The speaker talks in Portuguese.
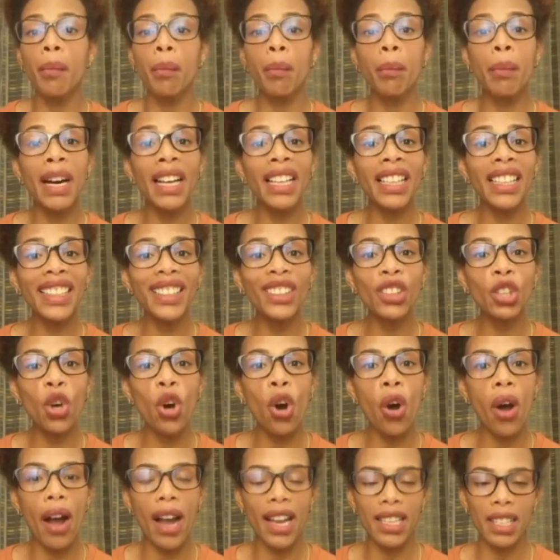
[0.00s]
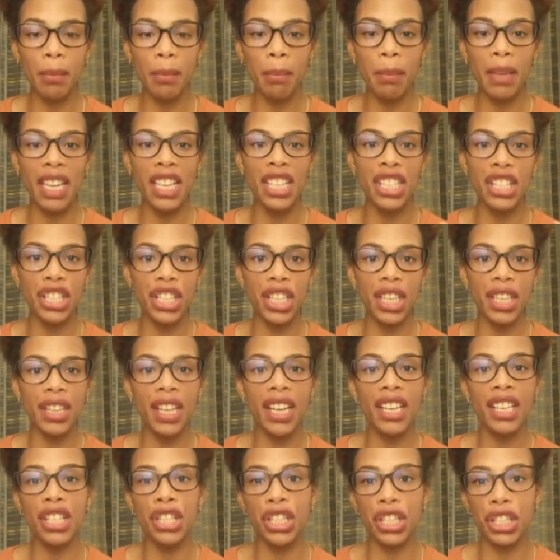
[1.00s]
validou as
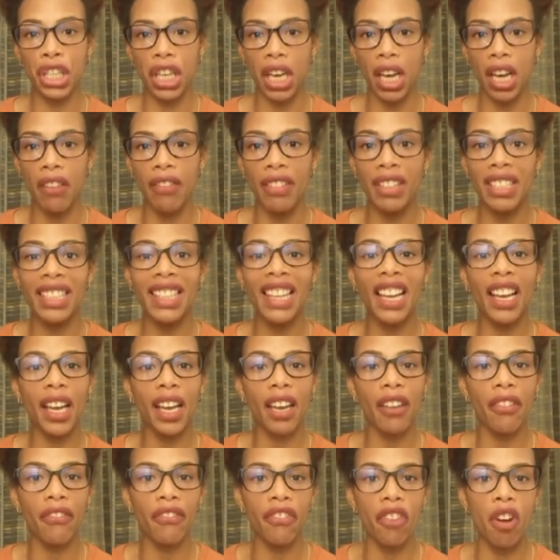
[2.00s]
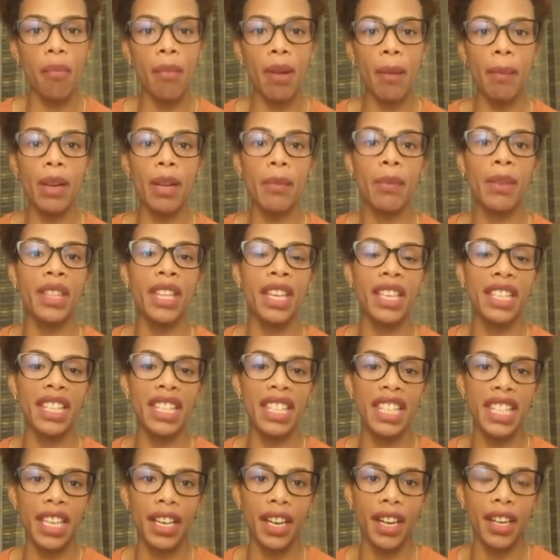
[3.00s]
medidas-chave da reforma
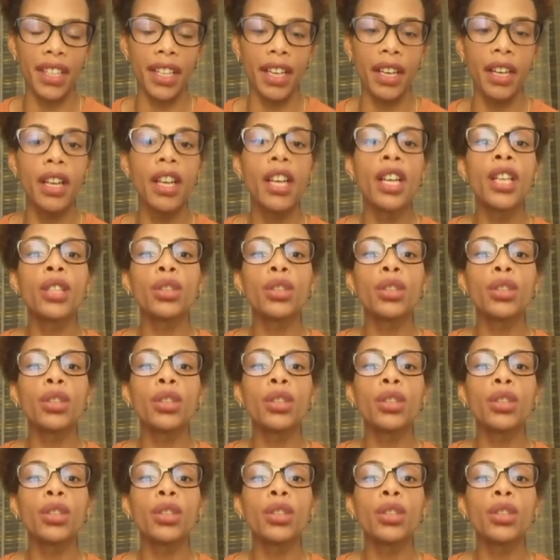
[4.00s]
previdenciária